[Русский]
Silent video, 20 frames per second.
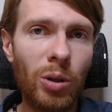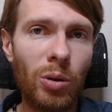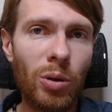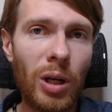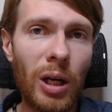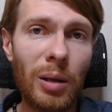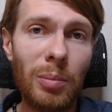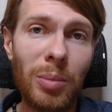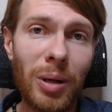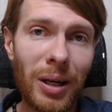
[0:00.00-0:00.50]
ее
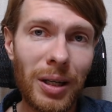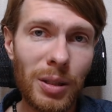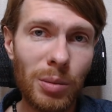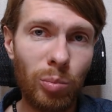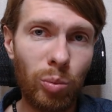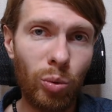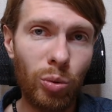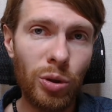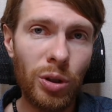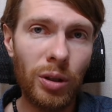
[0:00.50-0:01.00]
как бы
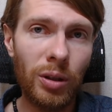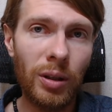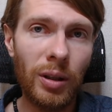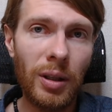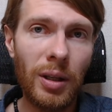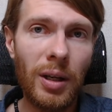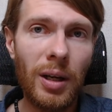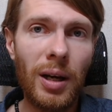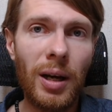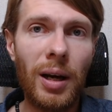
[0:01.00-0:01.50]
разбудит
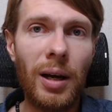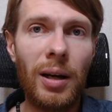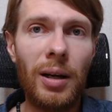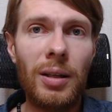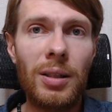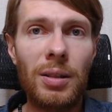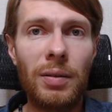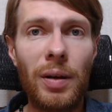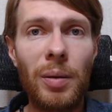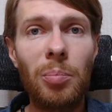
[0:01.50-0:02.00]

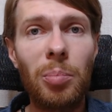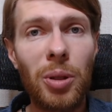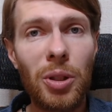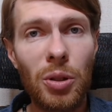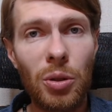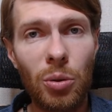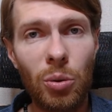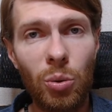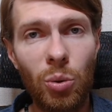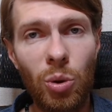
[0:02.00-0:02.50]
своим
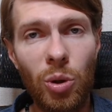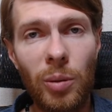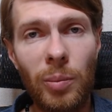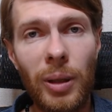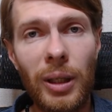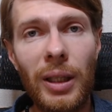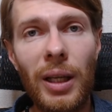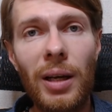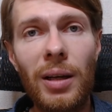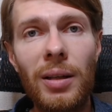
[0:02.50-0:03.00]
поцелуем,
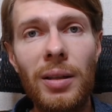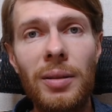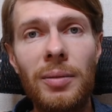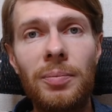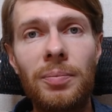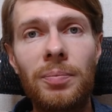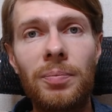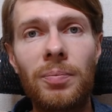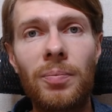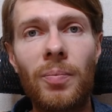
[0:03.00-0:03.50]
она
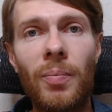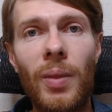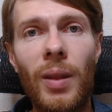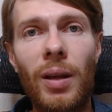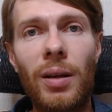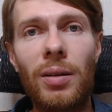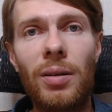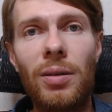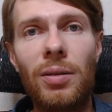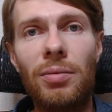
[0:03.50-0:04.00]

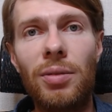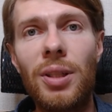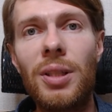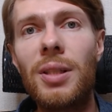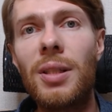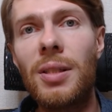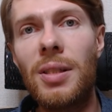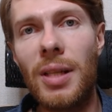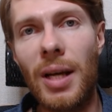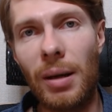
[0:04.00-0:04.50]
э,
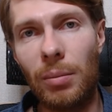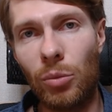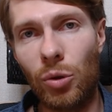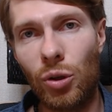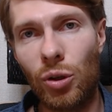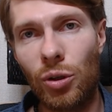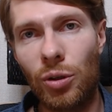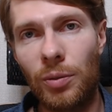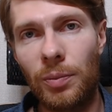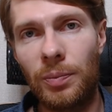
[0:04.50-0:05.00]
выйдет
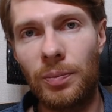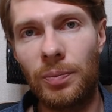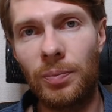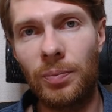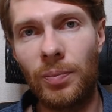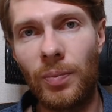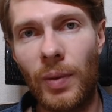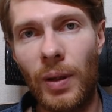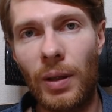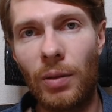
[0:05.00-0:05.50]
замуж.
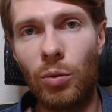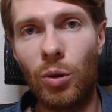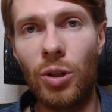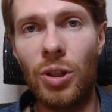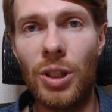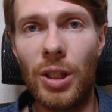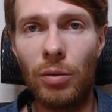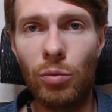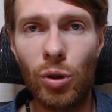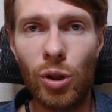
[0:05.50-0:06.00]
И вот
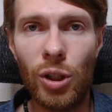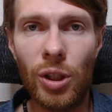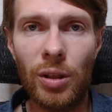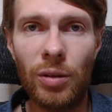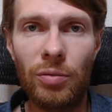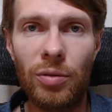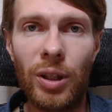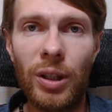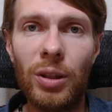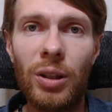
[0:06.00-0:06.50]
девушки
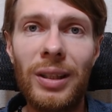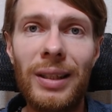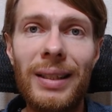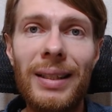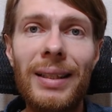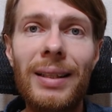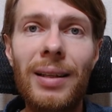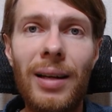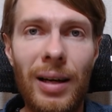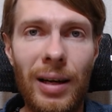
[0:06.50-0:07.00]
в это
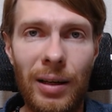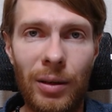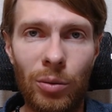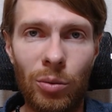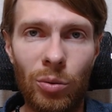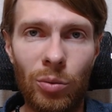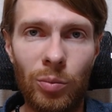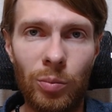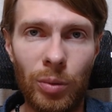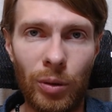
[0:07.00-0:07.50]

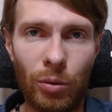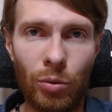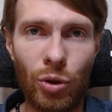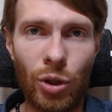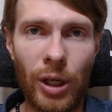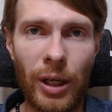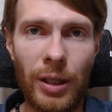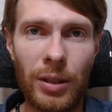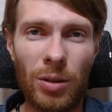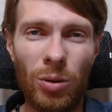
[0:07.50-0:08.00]
играют,
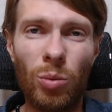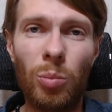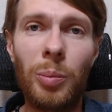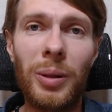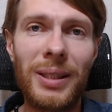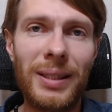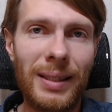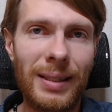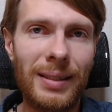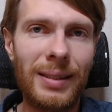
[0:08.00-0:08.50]
получается. Ну,
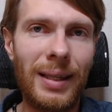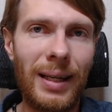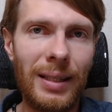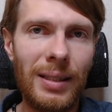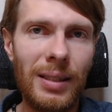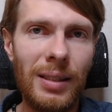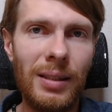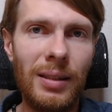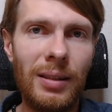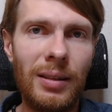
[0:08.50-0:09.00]

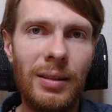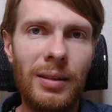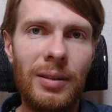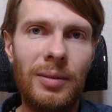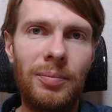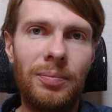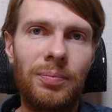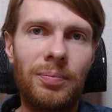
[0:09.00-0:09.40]
подсознательно